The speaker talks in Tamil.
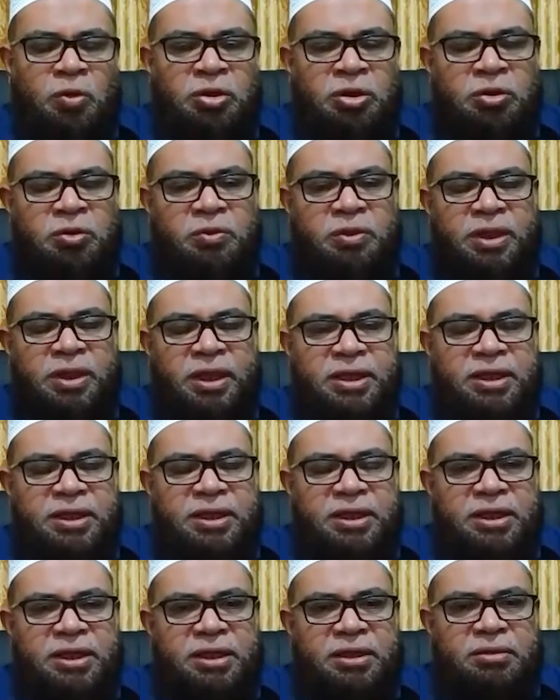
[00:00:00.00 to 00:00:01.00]

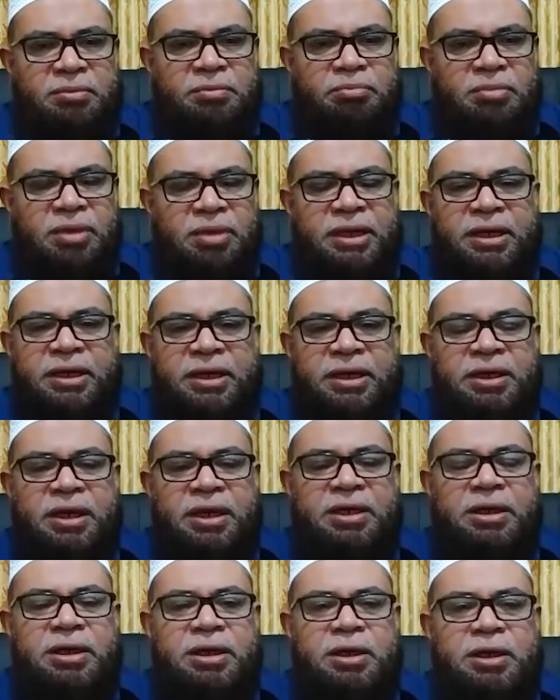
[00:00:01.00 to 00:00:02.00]
ஒதுங்குவதற்கு மர
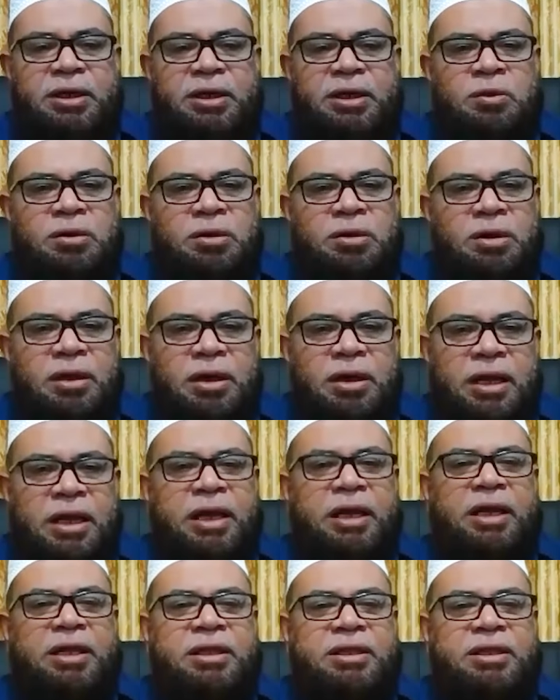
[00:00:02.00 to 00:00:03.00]
நிழல்களோ
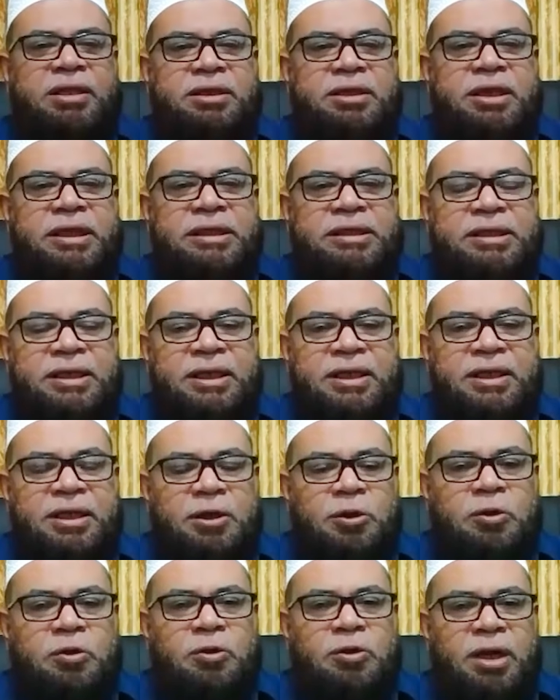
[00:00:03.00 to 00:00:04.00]
அல்லது
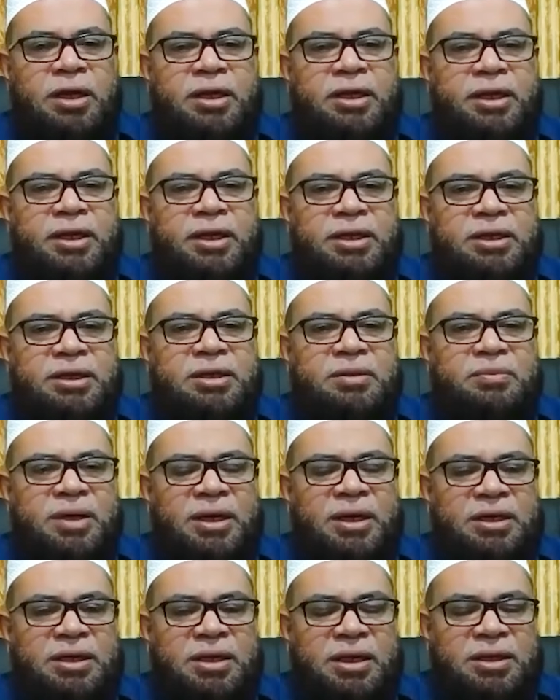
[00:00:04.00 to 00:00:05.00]
கட்டிடங்களோ அங்கே இருக்க
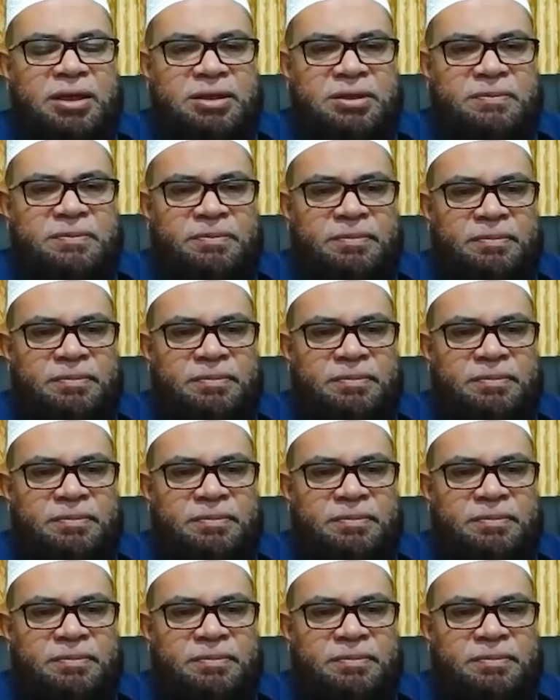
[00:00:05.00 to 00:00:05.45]
மாட்டாது